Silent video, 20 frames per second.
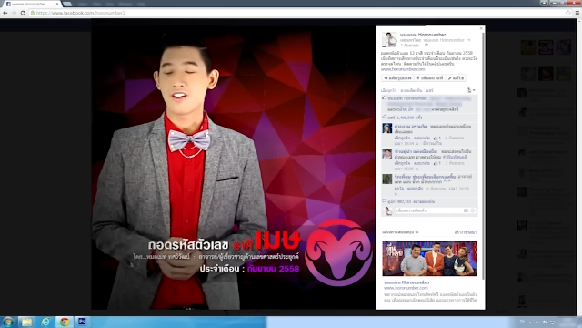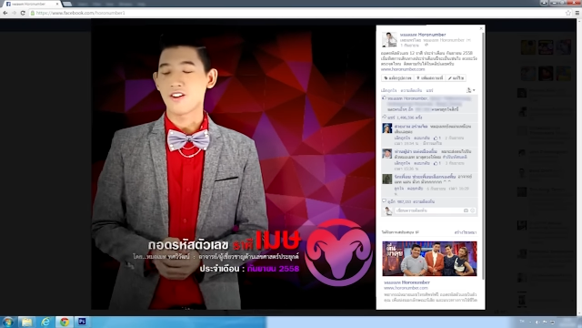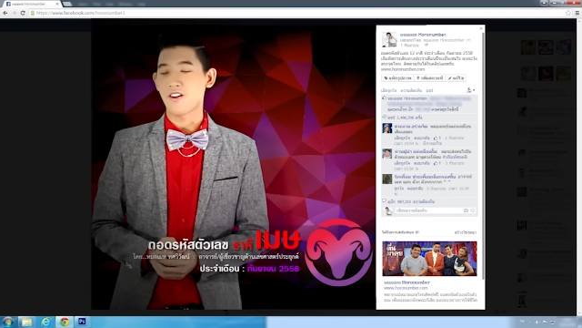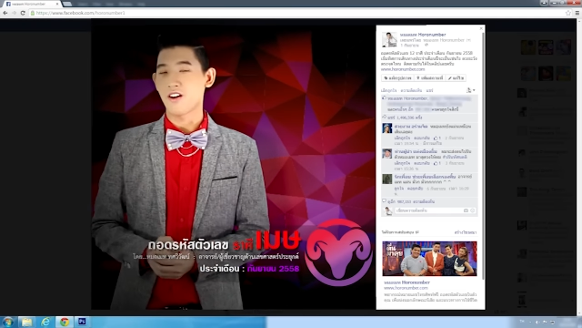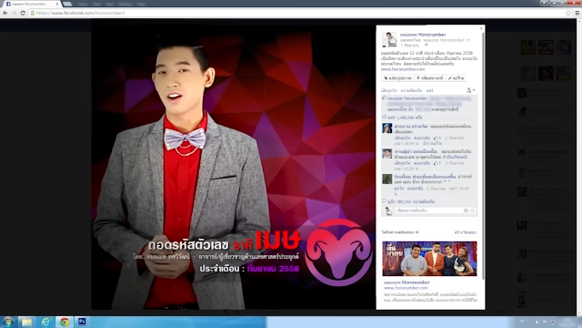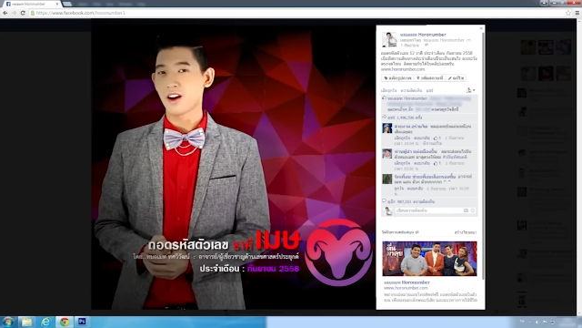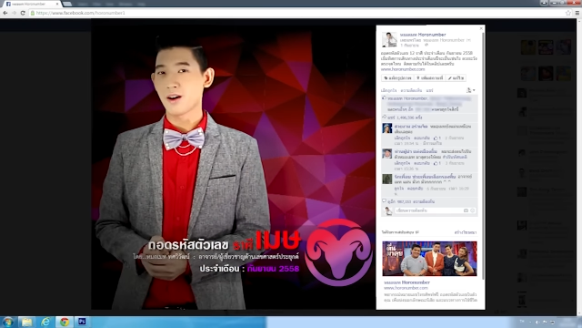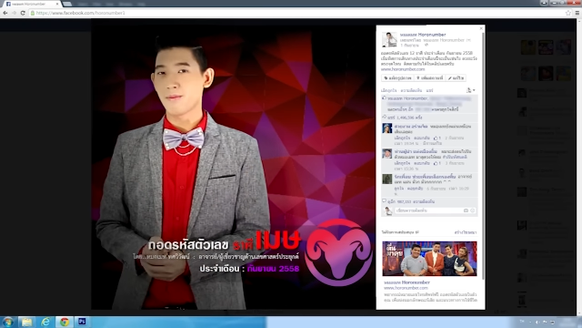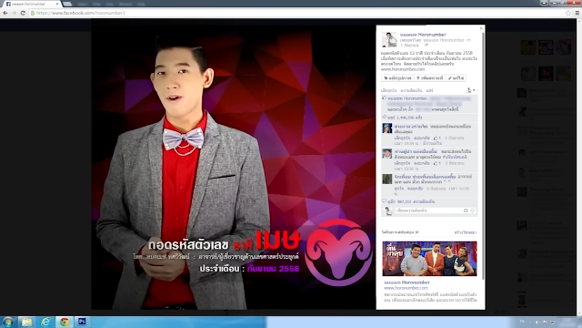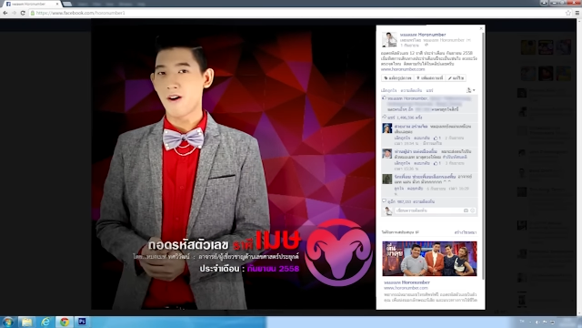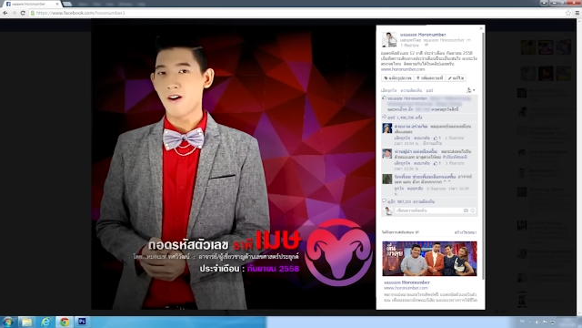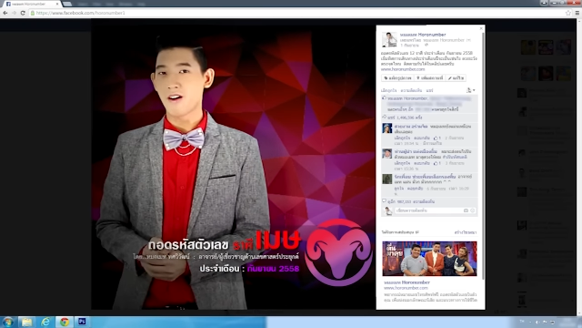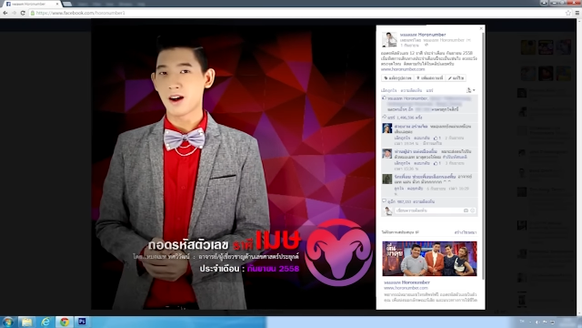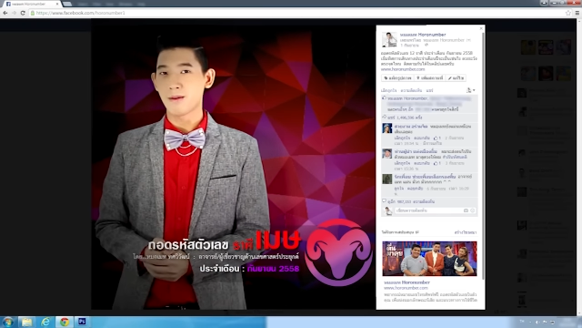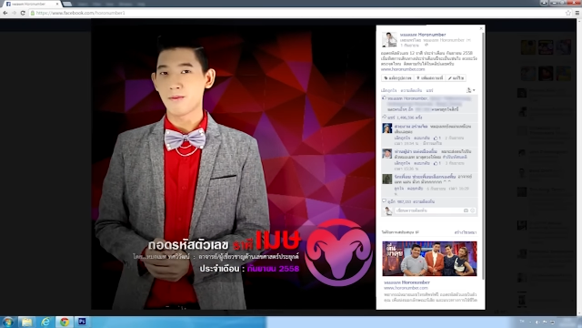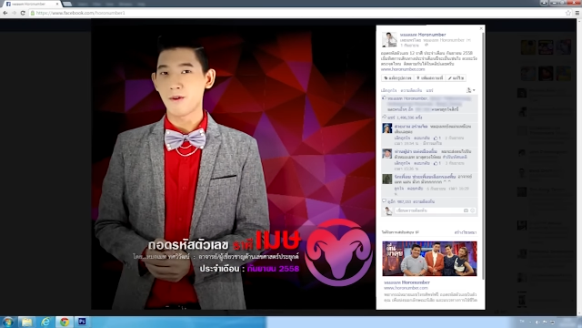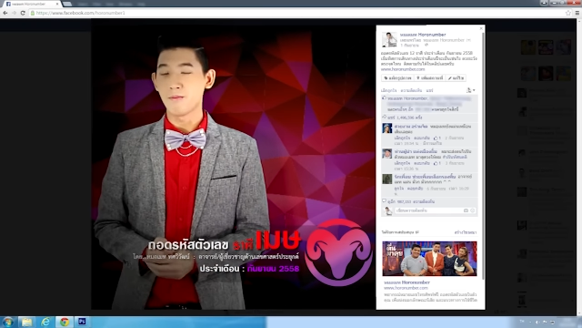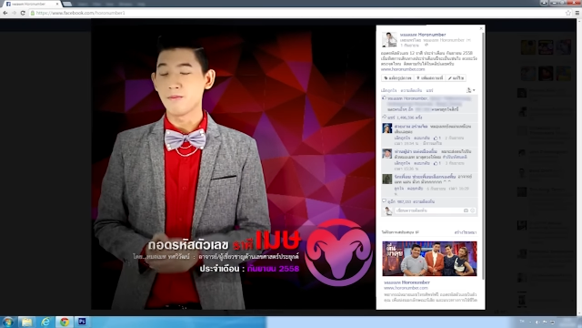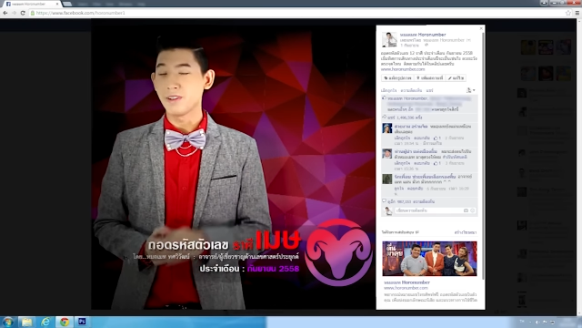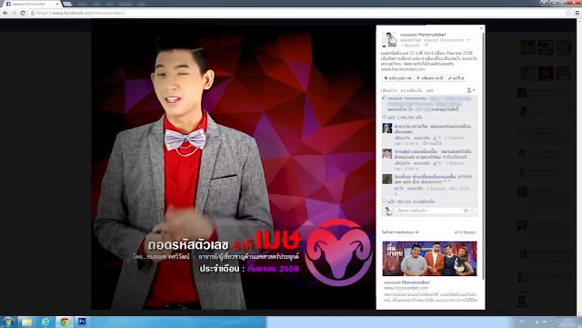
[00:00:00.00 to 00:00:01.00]
น้อยๆก็พอค
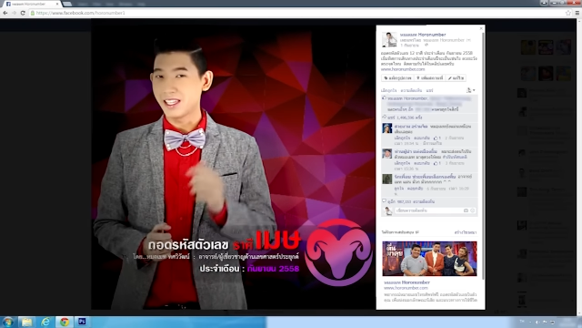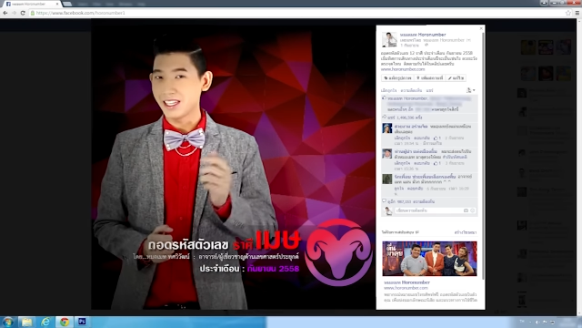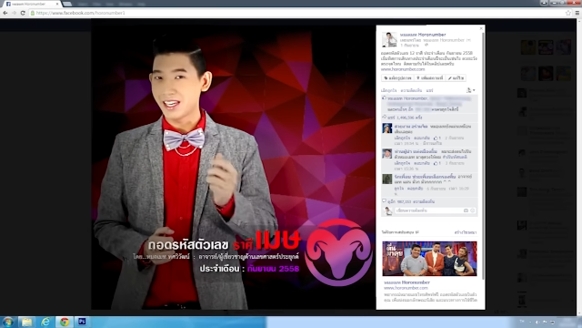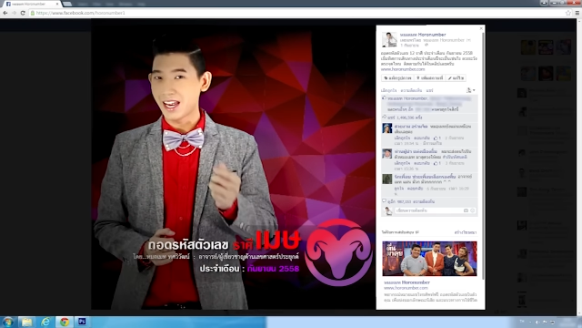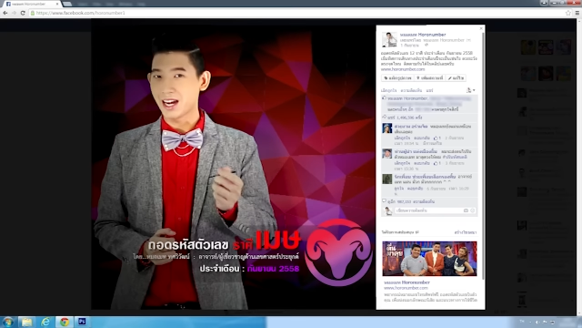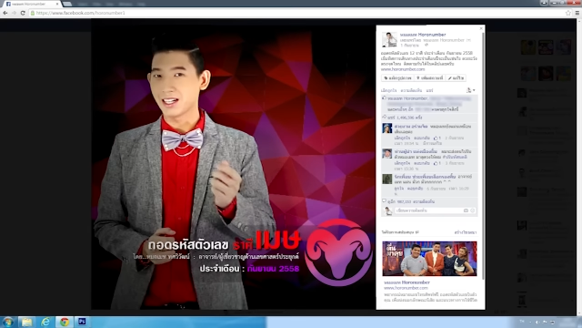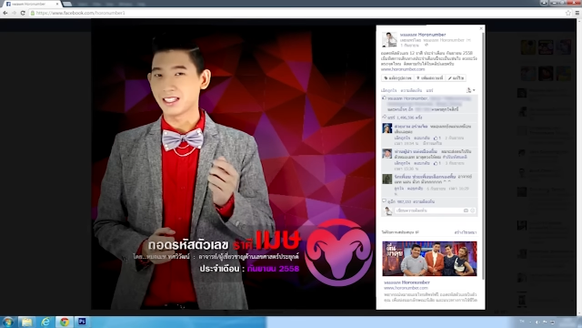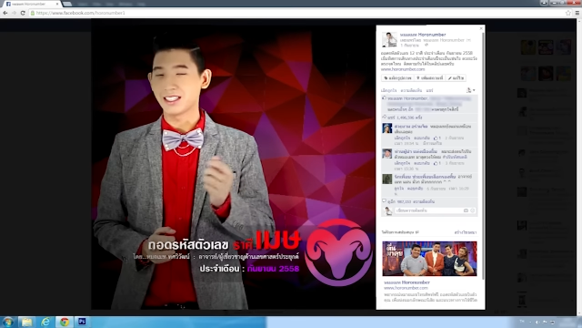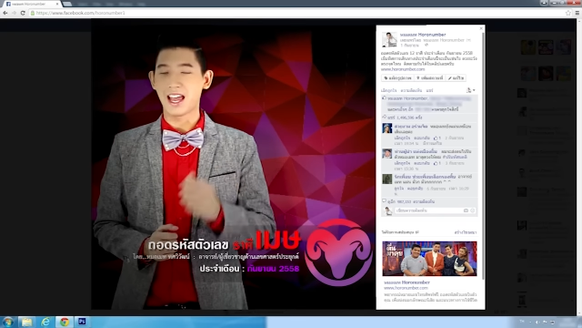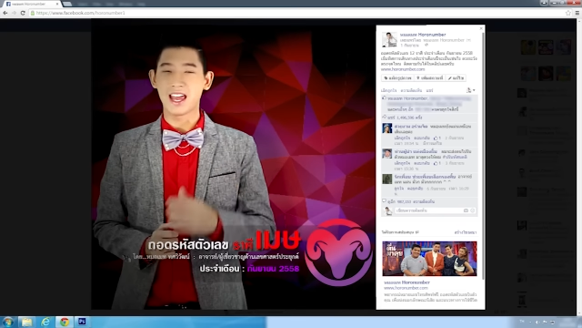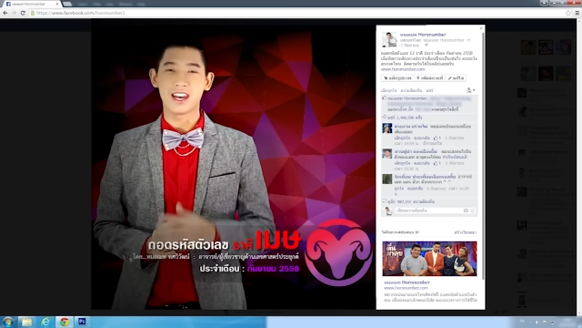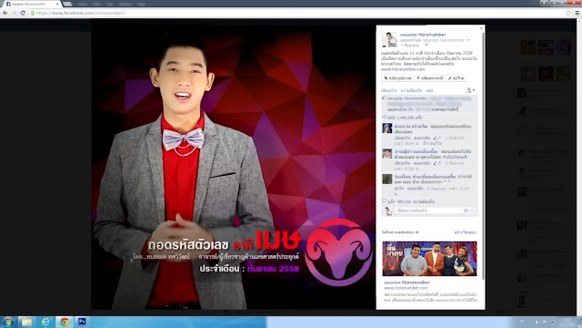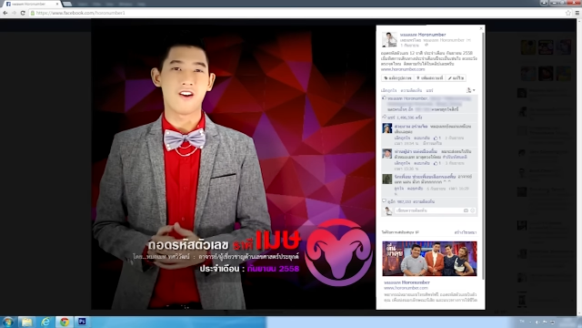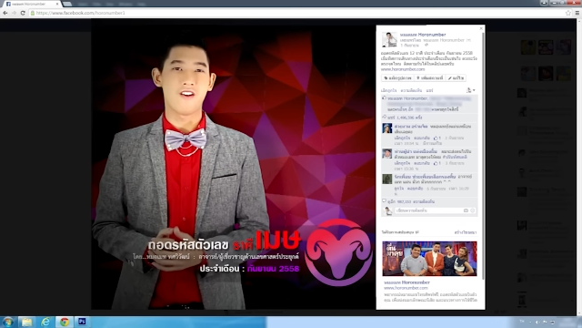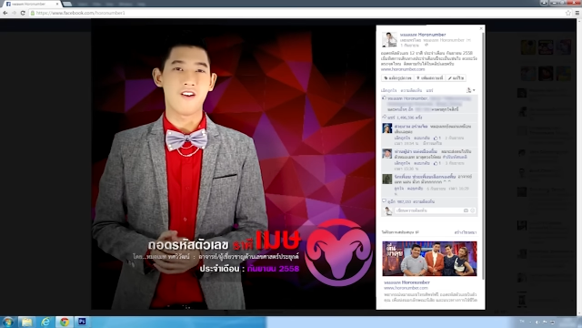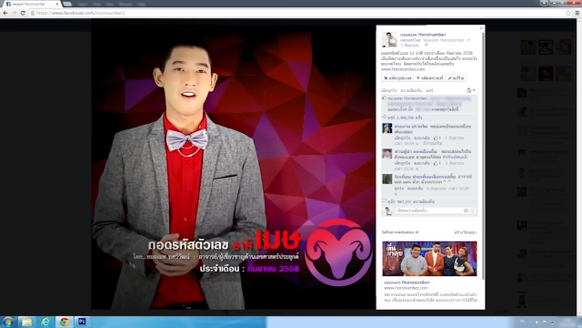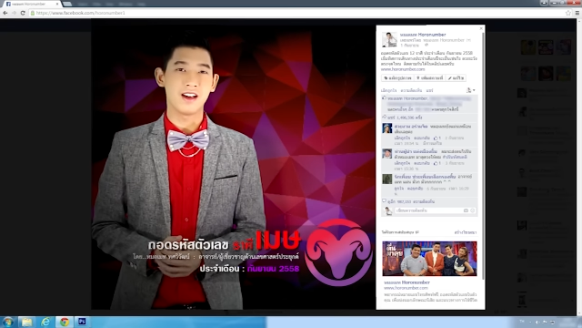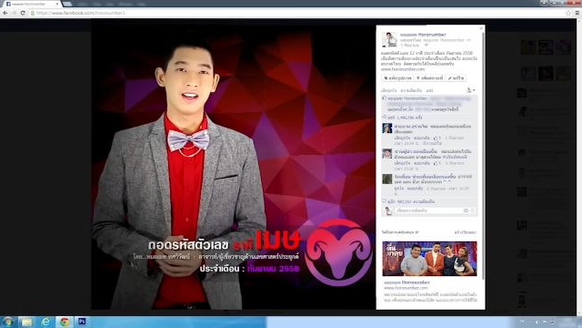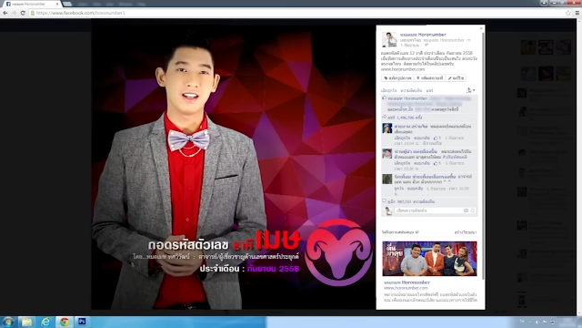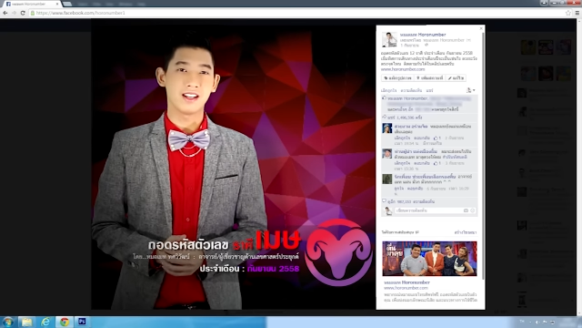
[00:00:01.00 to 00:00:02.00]
รับผมเสี่ยงแต่
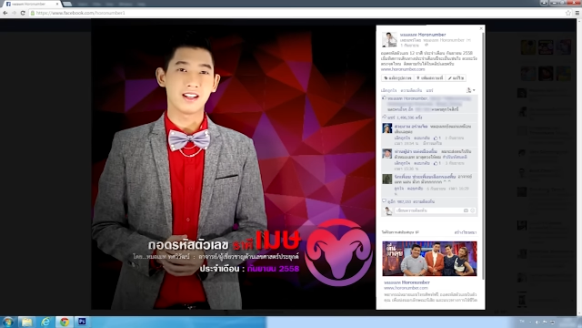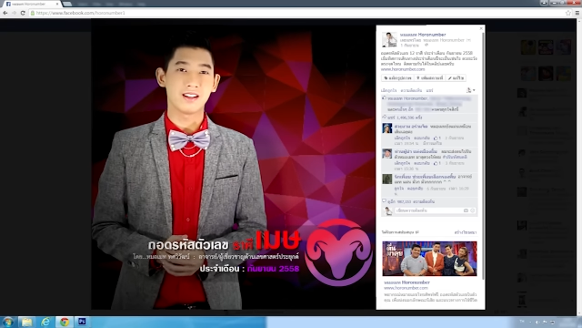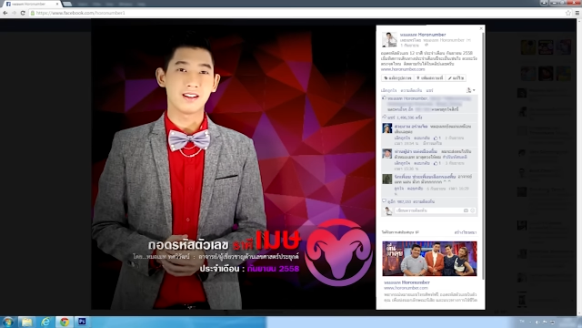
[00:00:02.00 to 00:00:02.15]
น้อย